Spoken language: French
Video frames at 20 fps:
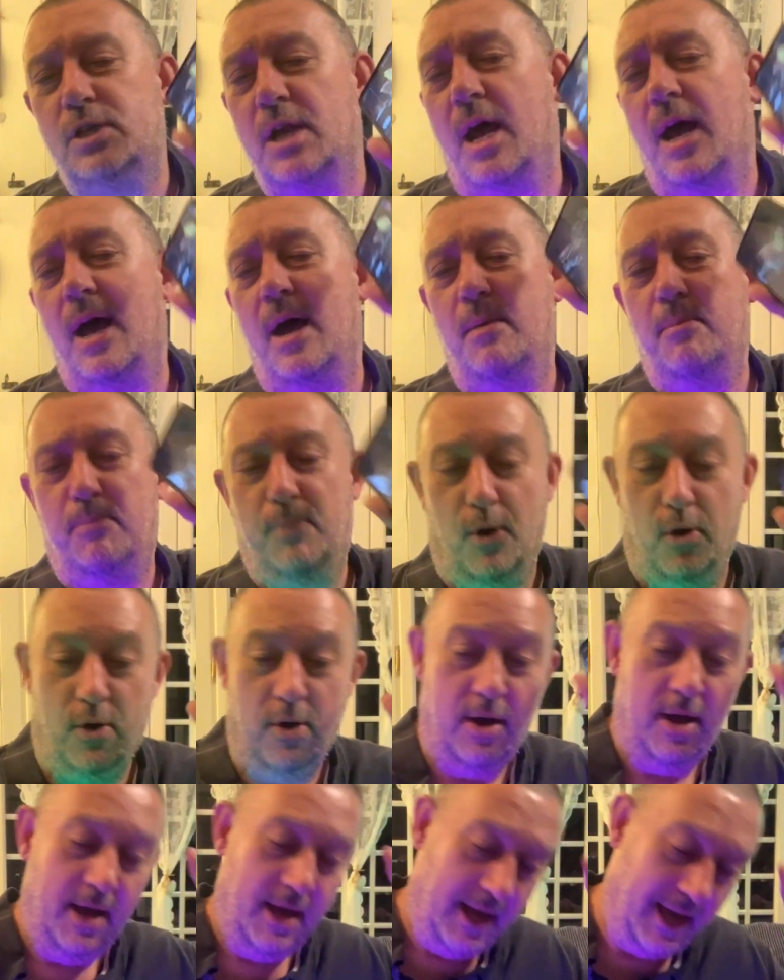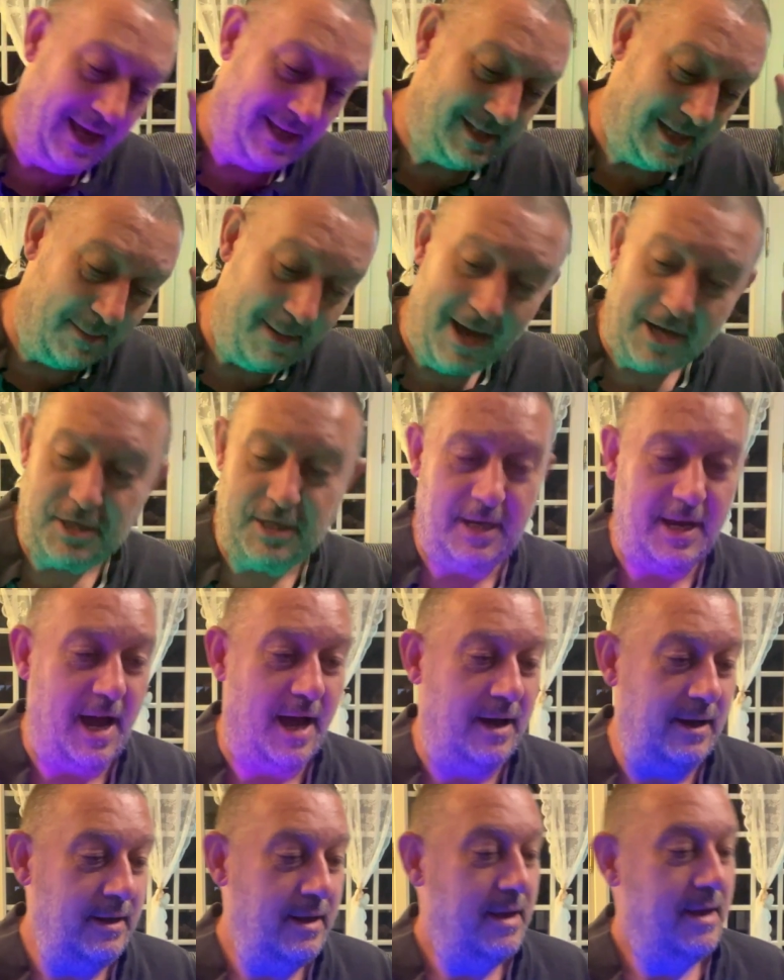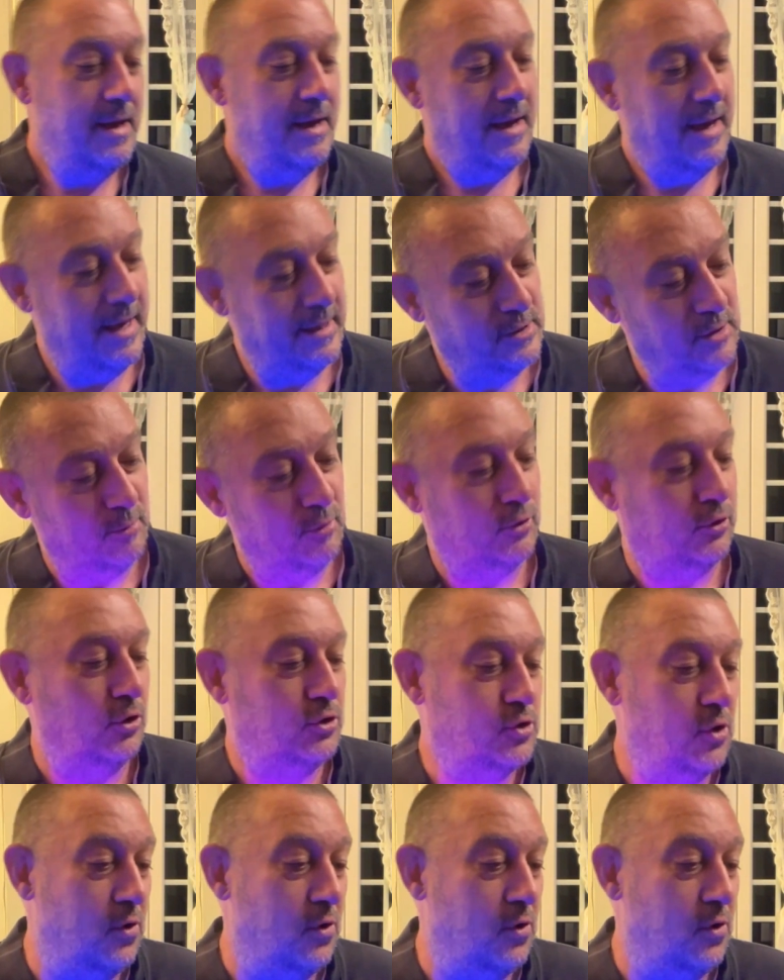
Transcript: Et oh. eh, ça marche, les gars. Et sur mon son.